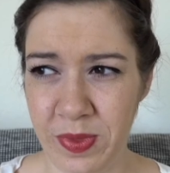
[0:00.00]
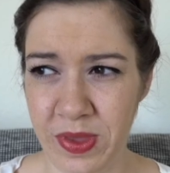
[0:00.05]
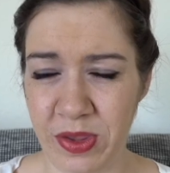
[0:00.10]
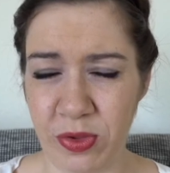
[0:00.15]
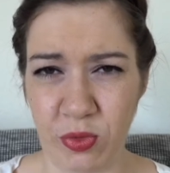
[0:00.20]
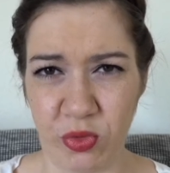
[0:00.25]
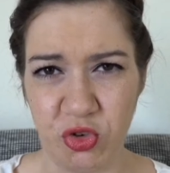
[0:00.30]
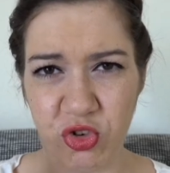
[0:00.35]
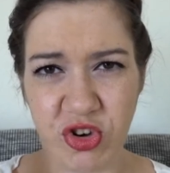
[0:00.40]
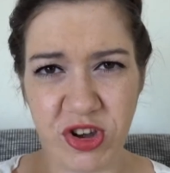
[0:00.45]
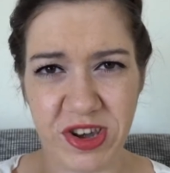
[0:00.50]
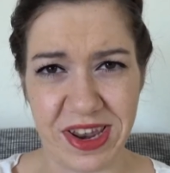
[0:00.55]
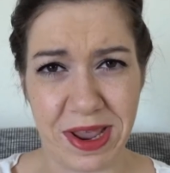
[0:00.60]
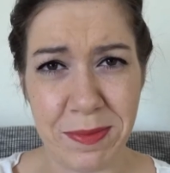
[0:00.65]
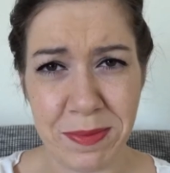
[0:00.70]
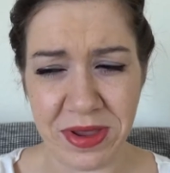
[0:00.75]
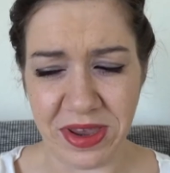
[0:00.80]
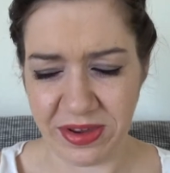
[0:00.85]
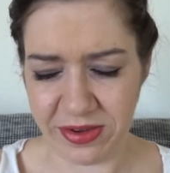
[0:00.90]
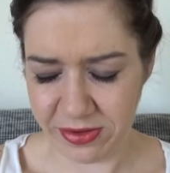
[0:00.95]
so
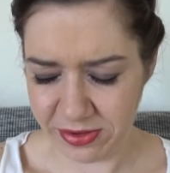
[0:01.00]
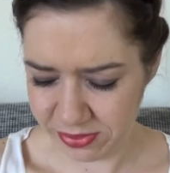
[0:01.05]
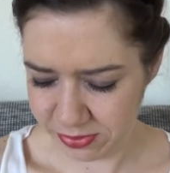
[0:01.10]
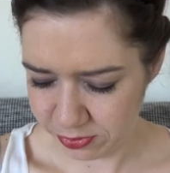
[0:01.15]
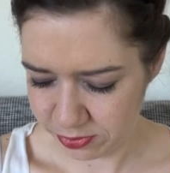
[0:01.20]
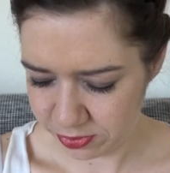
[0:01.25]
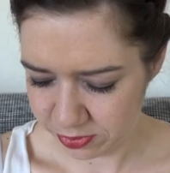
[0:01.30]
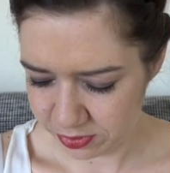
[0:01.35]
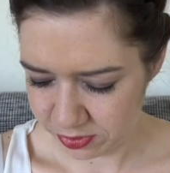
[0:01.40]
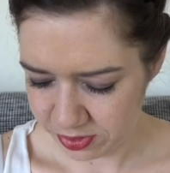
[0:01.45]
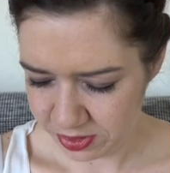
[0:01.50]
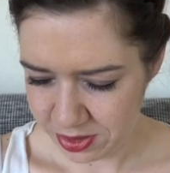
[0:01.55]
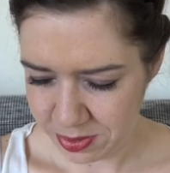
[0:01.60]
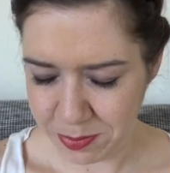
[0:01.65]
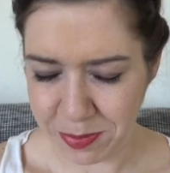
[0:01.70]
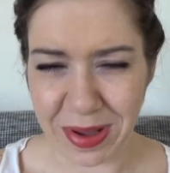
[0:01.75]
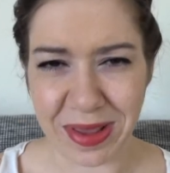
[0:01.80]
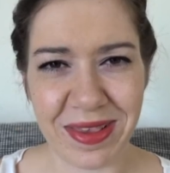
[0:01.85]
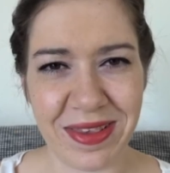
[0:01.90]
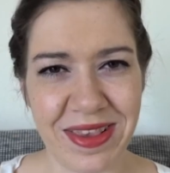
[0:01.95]
stämmig, so
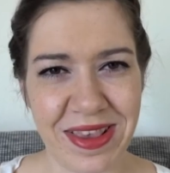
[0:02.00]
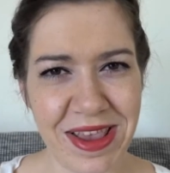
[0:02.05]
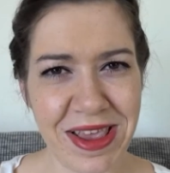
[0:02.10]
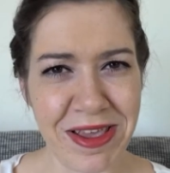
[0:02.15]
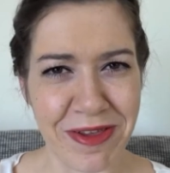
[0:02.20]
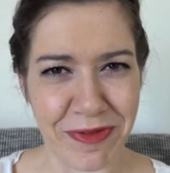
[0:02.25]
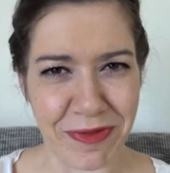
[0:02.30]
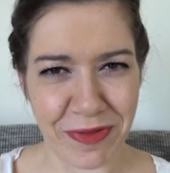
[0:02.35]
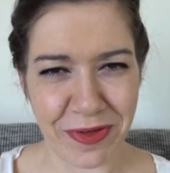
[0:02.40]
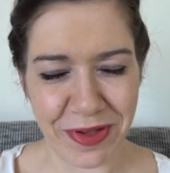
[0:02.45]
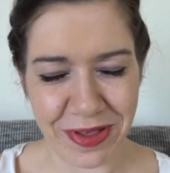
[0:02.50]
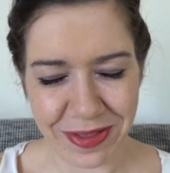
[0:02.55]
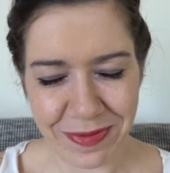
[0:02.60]
massiv.